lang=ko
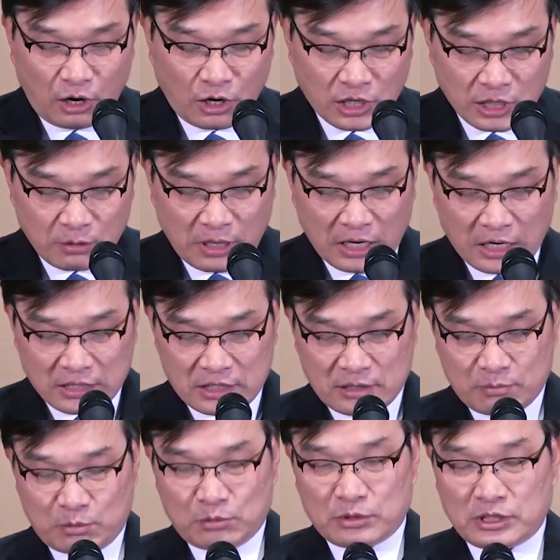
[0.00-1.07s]
허리와 같이
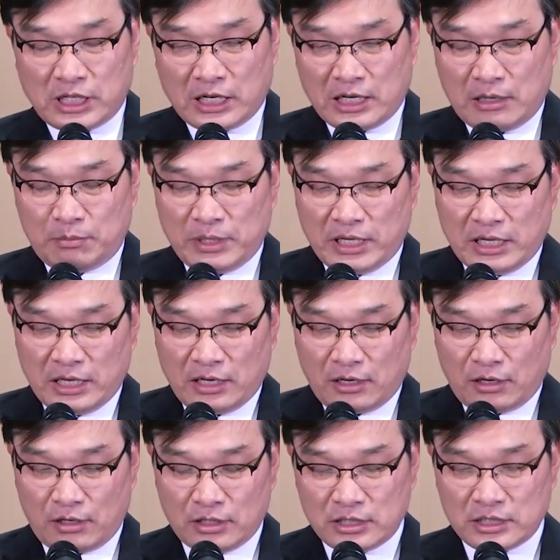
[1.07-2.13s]
뭐 사람의
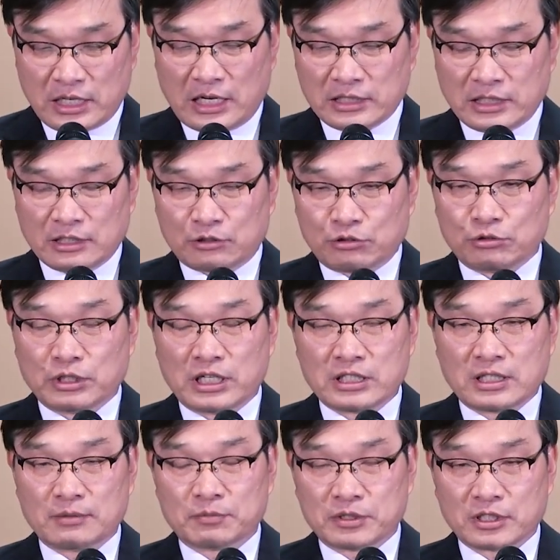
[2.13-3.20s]
허리 가장
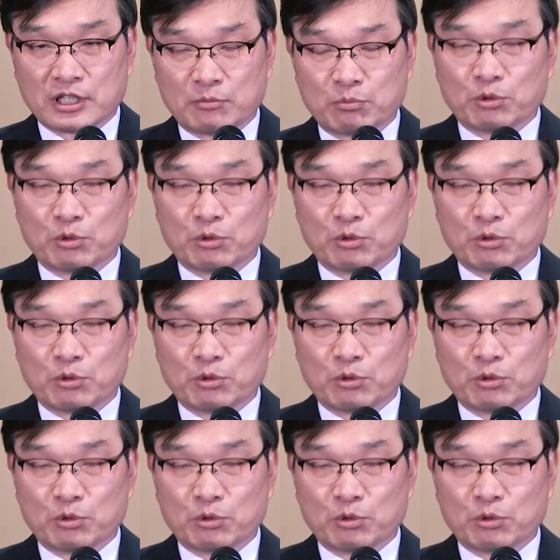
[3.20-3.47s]
중요하지 않습니까?